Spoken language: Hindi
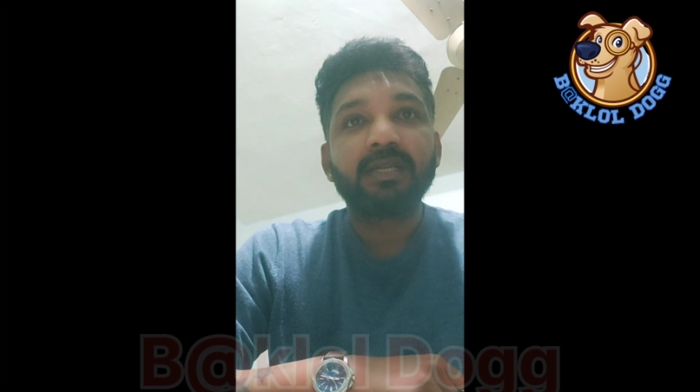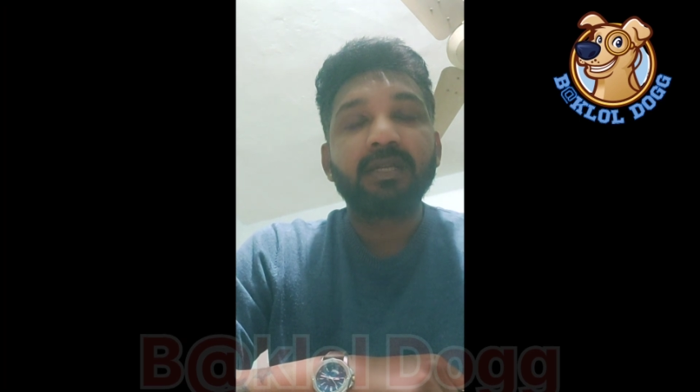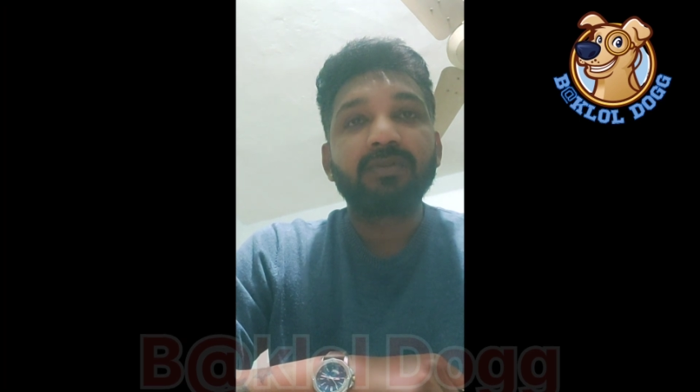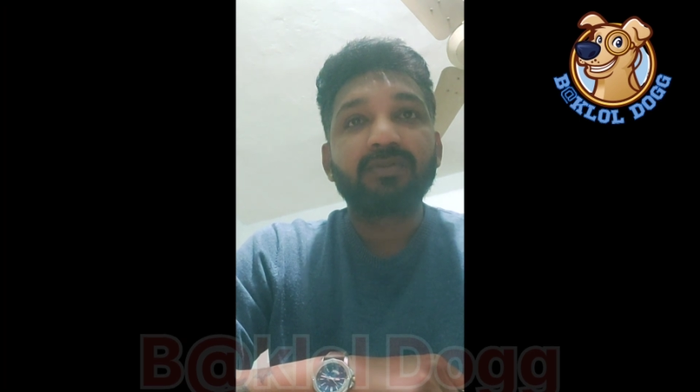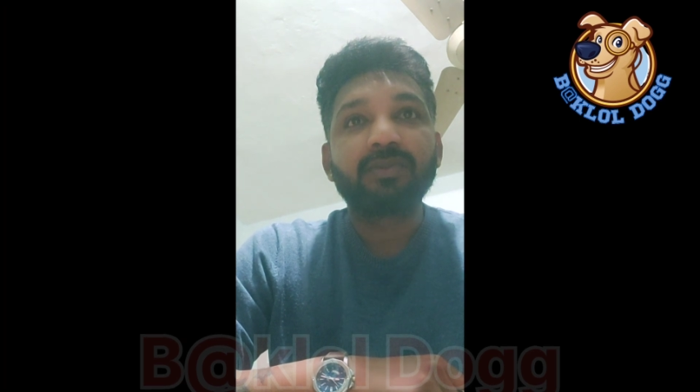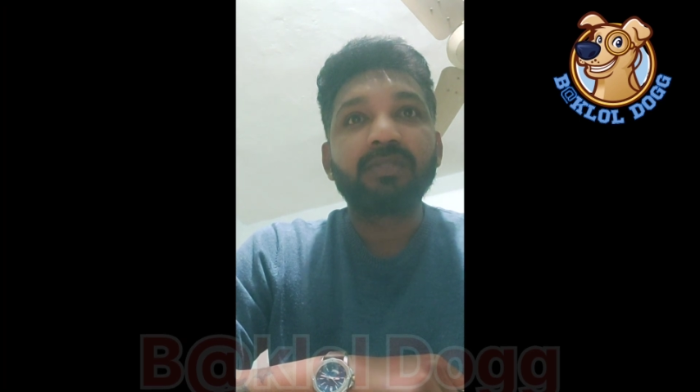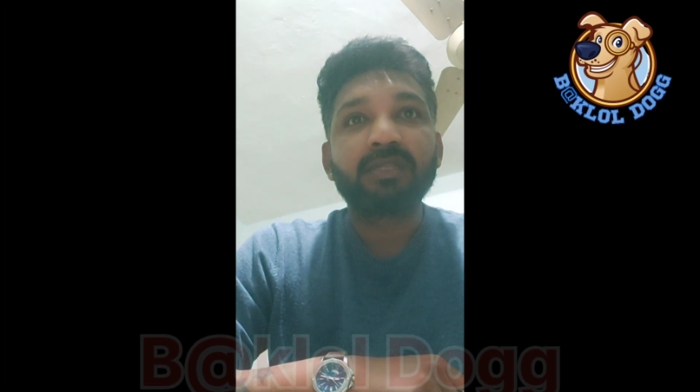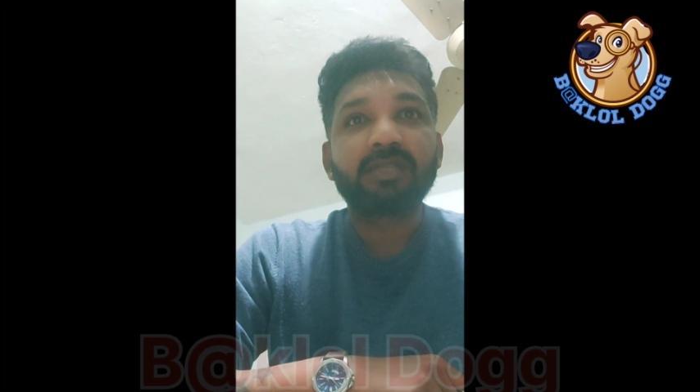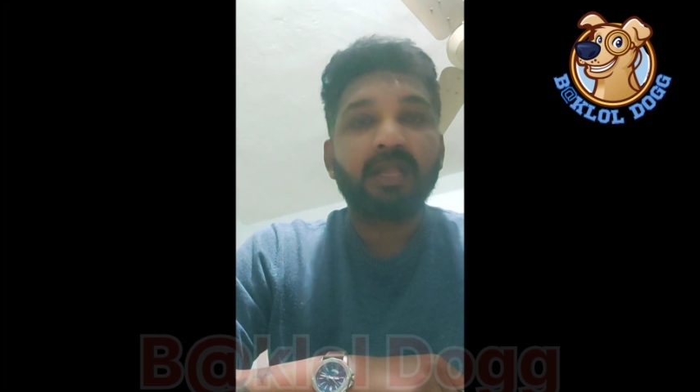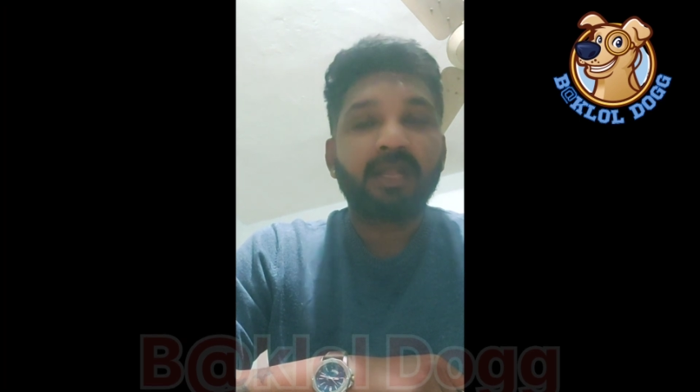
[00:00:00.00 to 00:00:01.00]
उसको
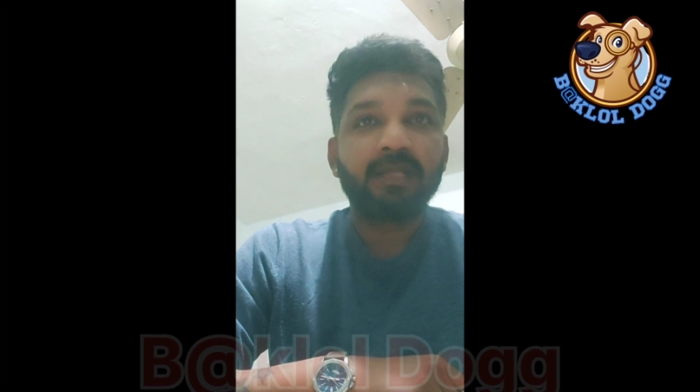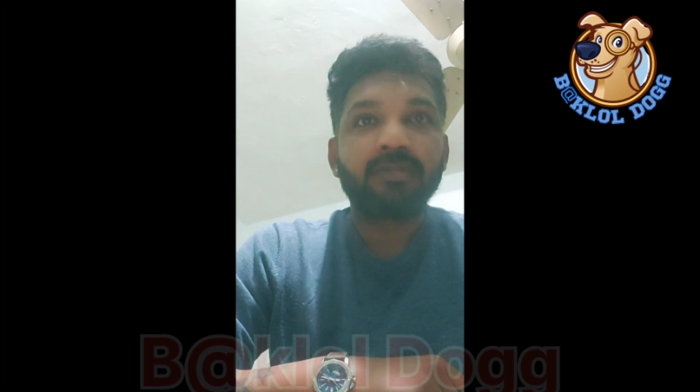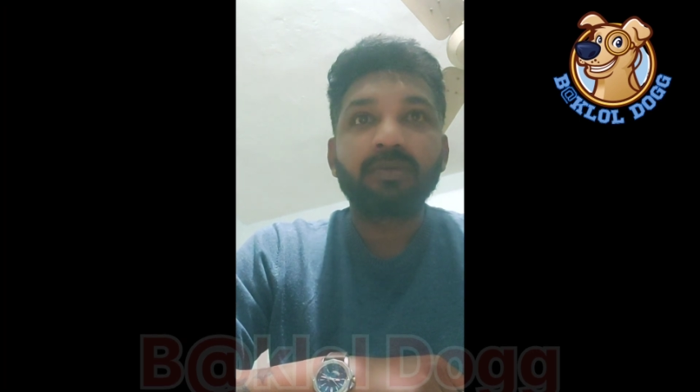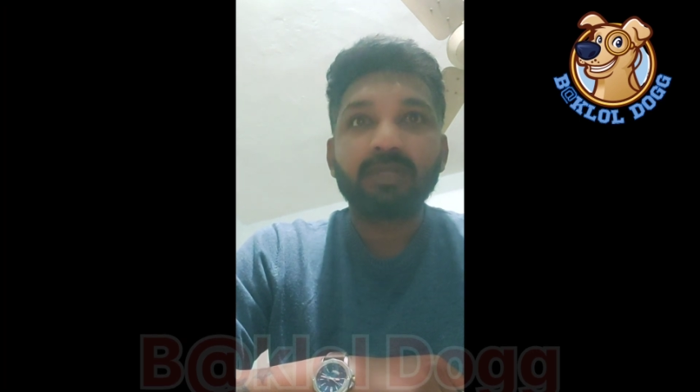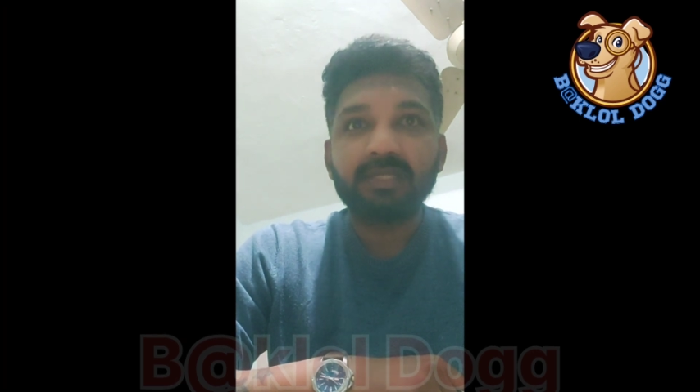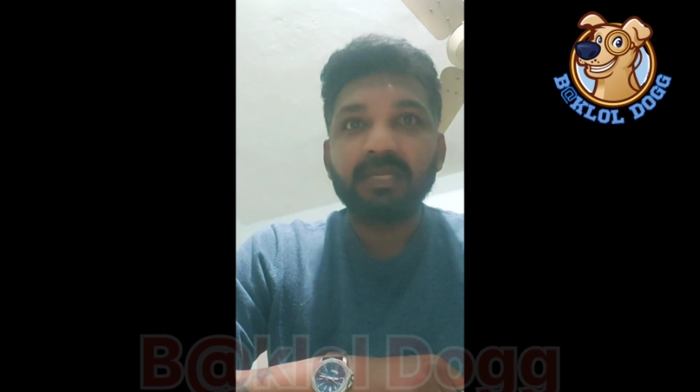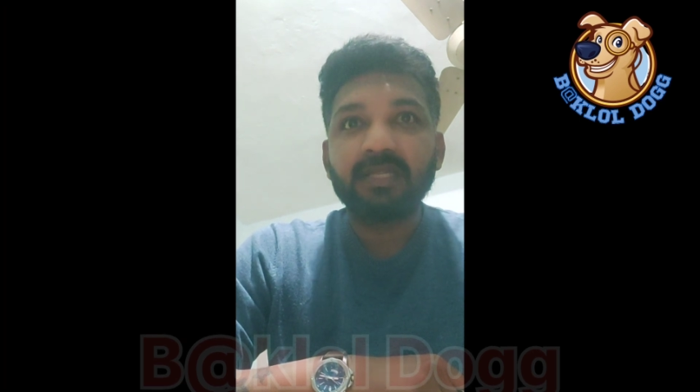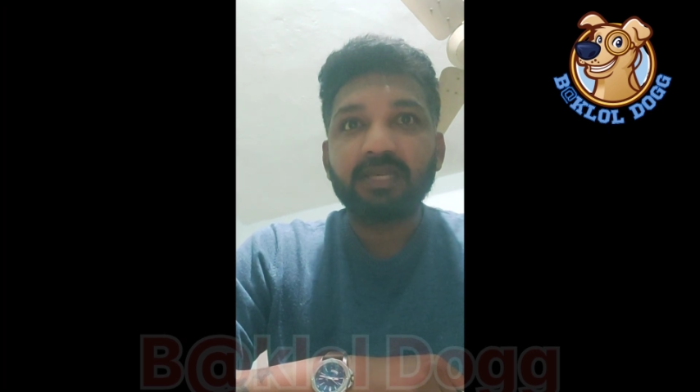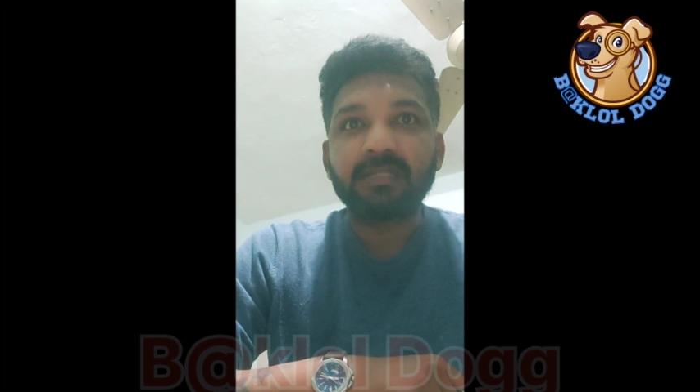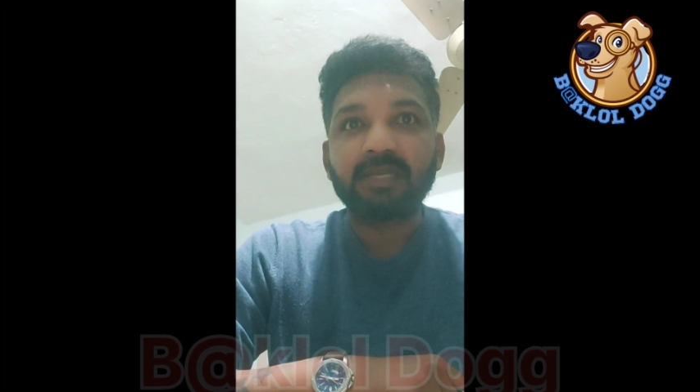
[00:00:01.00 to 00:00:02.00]
जज करेंगे तो ये
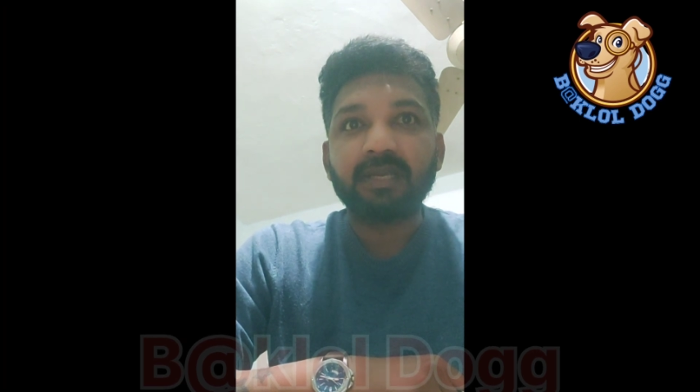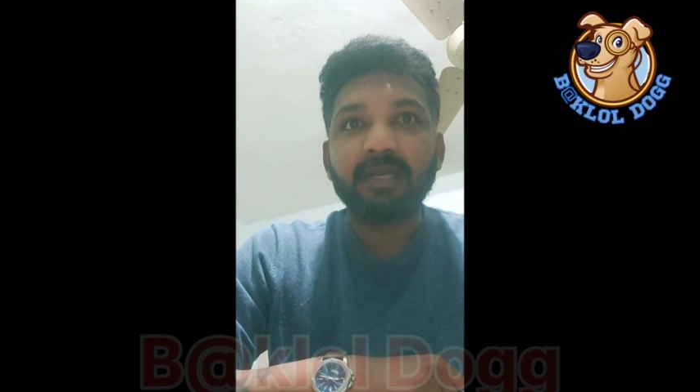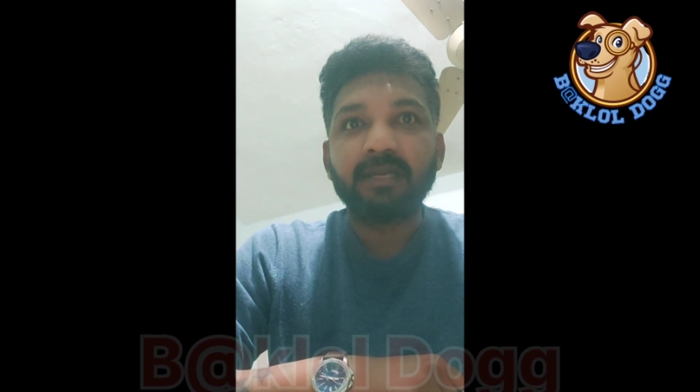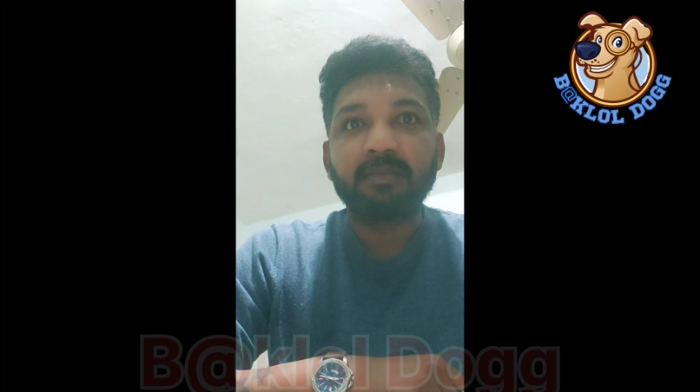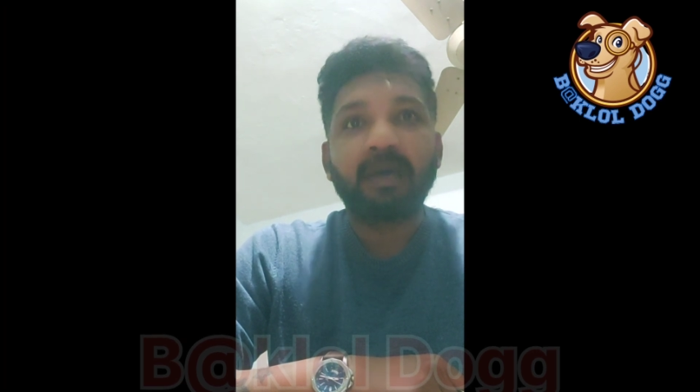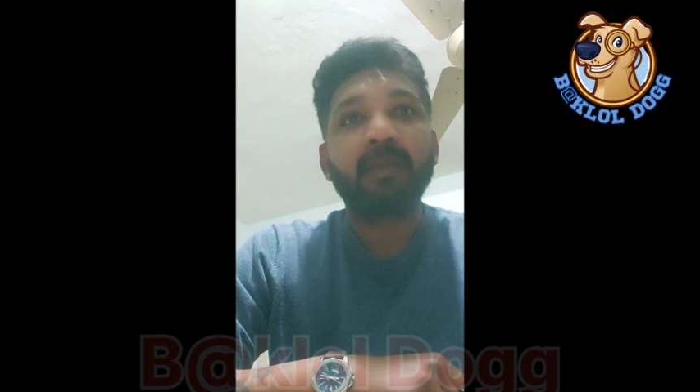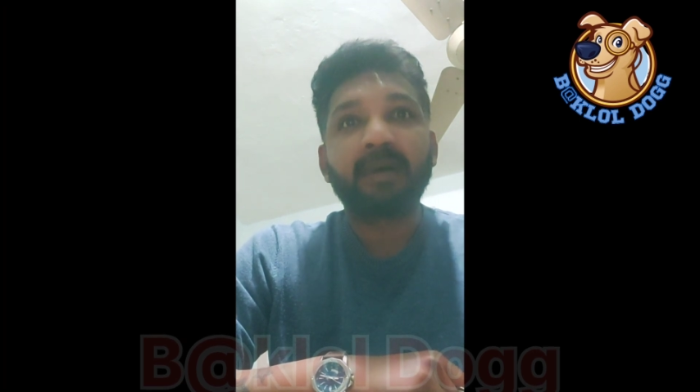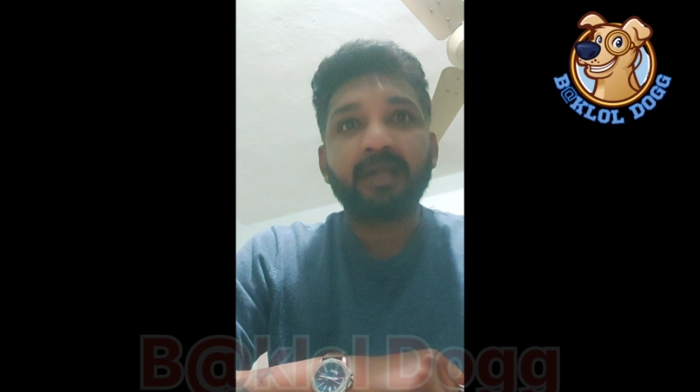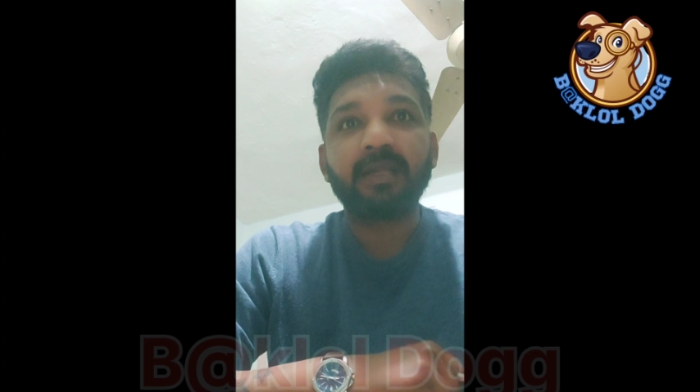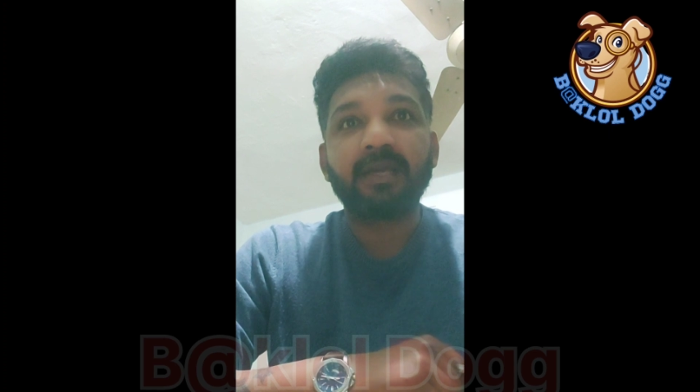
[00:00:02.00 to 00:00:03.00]
ज़्यादा अच्छा है हमारे
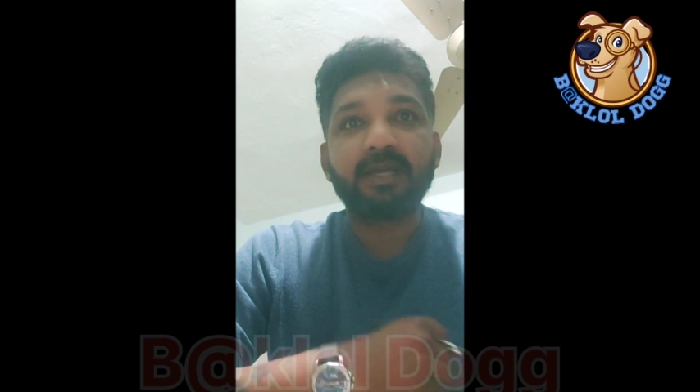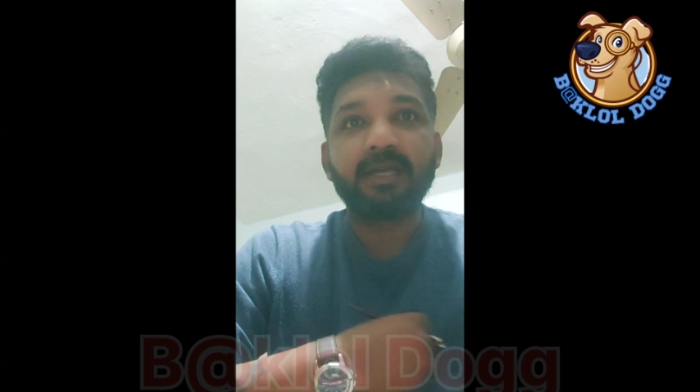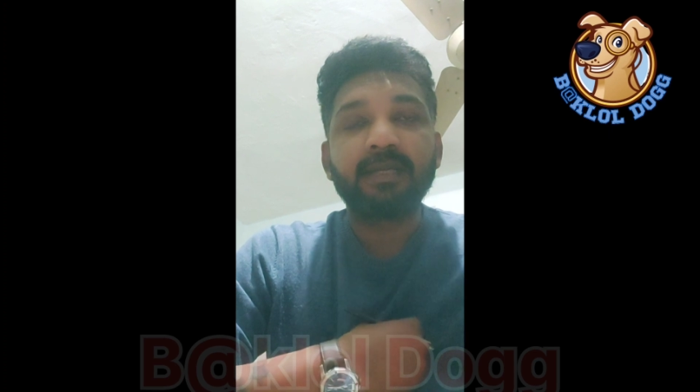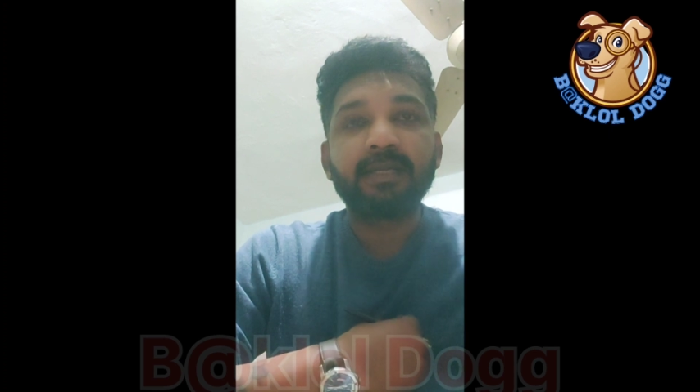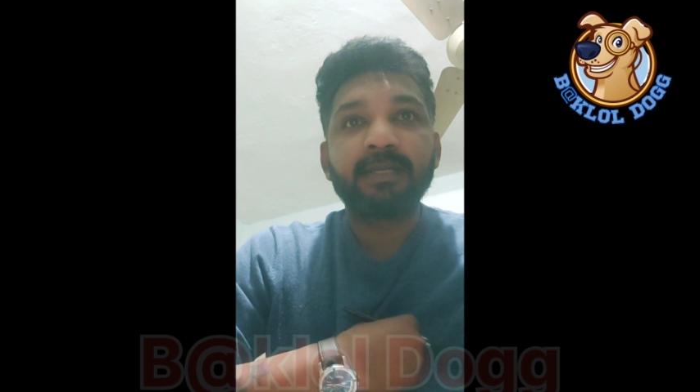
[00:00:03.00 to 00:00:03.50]
मानना है